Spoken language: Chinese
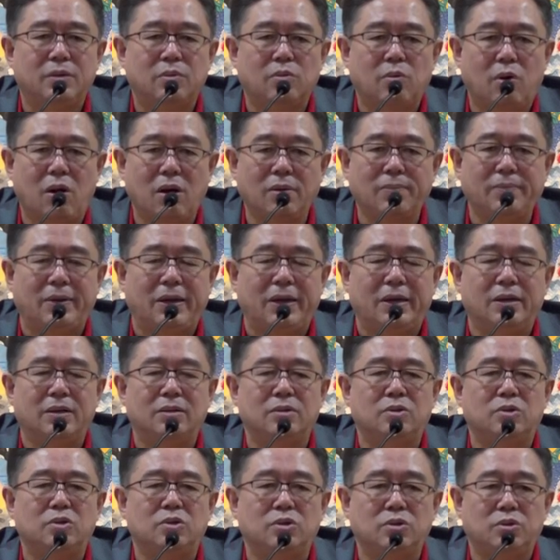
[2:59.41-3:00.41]
光
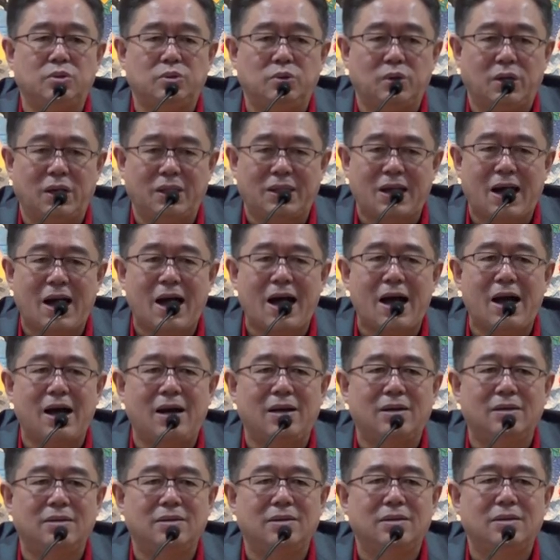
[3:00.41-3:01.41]
明去觉
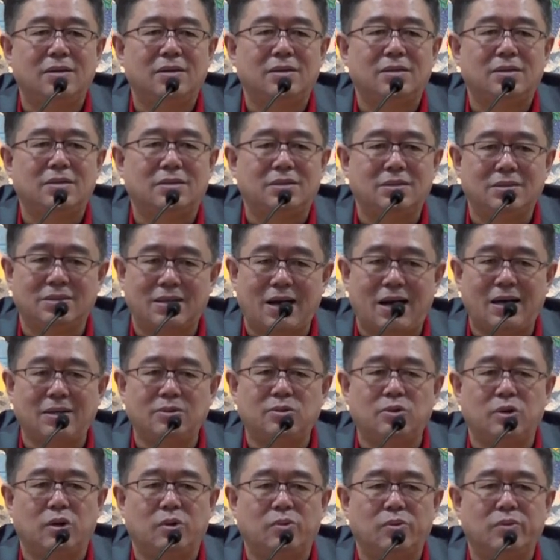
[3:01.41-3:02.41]
他，使
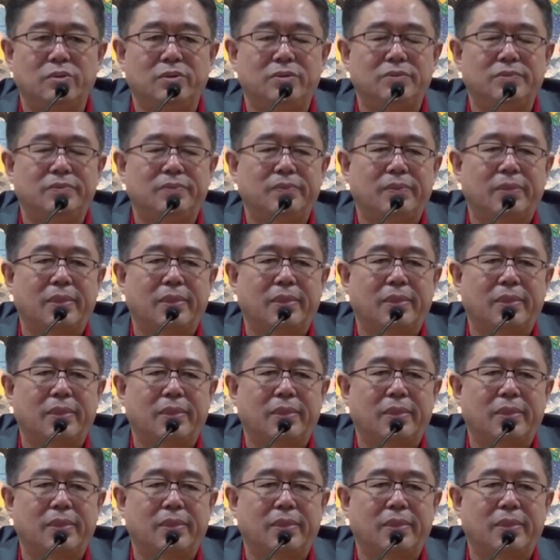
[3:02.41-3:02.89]
他觉悟。